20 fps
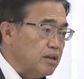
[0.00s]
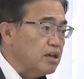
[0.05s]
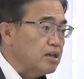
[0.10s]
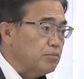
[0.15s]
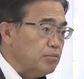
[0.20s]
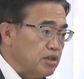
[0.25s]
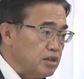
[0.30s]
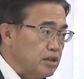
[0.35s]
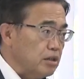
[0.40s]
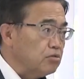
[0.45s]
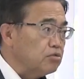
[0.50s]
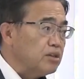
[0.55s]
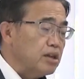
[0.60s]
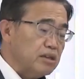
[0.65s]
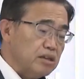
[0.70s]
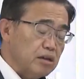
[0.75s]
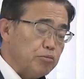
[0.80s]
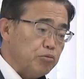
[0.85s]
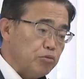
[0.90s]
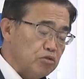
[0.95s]
国で中止
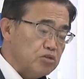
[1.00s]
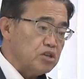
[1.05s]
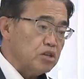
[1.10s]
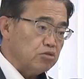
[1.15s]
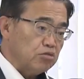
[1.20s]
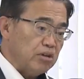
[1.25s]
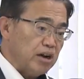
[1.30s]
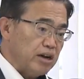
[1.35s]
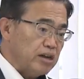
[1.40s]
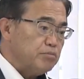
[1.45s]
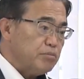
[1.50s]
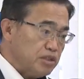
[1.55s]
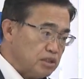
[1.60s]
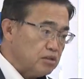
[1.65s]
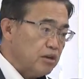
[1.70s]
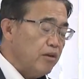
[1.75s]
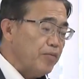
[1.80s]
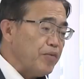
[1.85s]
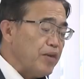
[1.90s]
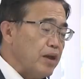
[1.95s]
となるよう
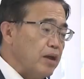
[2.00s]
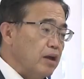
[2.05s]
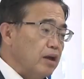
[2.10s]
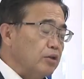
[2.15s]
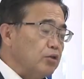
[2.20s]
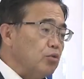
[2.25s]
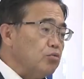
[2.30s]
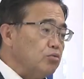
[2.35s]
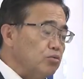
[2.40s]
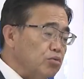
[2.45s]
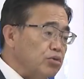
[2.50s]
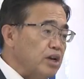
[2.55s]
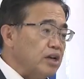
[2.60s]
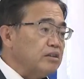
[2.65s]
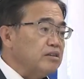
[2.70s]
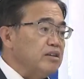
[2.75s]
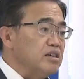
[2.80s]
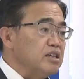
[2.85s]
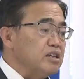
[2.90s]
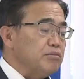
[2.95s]
国が統一
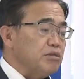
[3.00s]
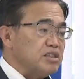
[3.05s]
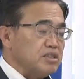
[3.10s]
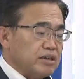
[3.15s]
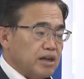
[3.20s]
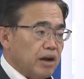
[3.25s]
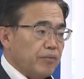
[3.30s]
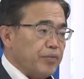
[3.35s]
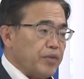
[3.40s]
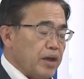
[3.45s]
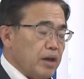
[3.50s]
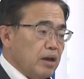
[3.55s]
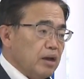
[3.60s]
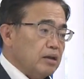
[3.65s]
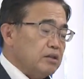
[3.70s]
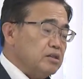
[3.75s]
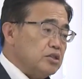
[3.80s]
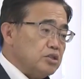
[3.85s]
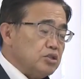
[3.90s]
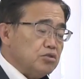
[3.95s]
方針を出すべ
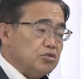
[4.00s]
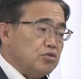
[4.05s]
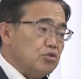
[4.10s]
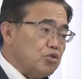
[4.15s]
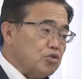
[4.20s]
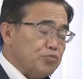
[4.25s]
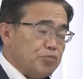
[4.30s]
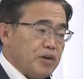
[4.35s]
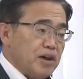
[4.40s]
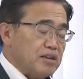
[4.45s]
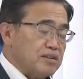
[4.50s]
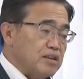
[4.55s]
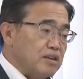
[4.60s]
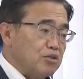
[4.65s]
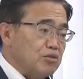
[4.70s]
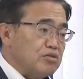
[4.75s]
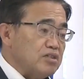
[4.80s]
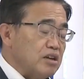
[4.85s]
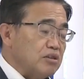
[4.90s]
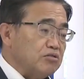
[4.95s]
きと知事会で
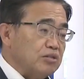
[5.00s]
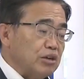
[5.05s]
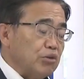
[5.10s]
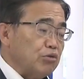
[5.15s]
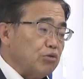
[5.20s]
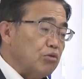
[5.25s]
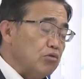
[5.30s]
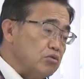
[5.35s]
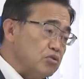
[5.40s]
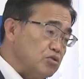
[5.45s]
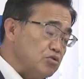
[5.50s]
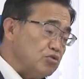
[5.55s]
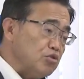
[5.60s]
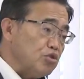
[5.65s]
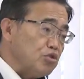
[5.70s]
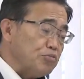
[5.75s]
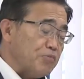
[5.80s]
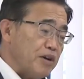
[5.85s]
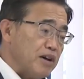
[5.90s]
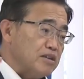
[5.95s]
要望してほしいと
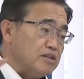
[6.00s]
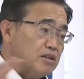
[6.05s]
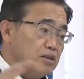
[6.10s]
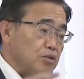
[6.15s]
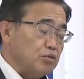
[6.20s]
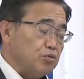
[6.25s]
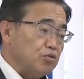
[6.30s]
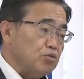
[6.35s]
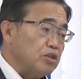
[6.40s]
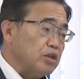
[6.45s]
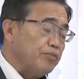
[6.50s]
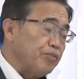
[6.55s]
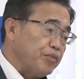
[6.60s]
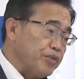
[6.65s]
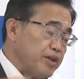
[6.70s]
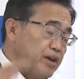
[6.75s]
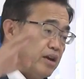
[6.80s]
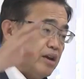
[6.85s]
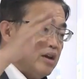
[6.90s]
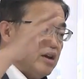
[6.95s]
の考えを示しまし
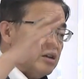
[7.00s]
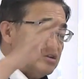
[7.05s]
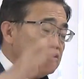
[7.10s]
た。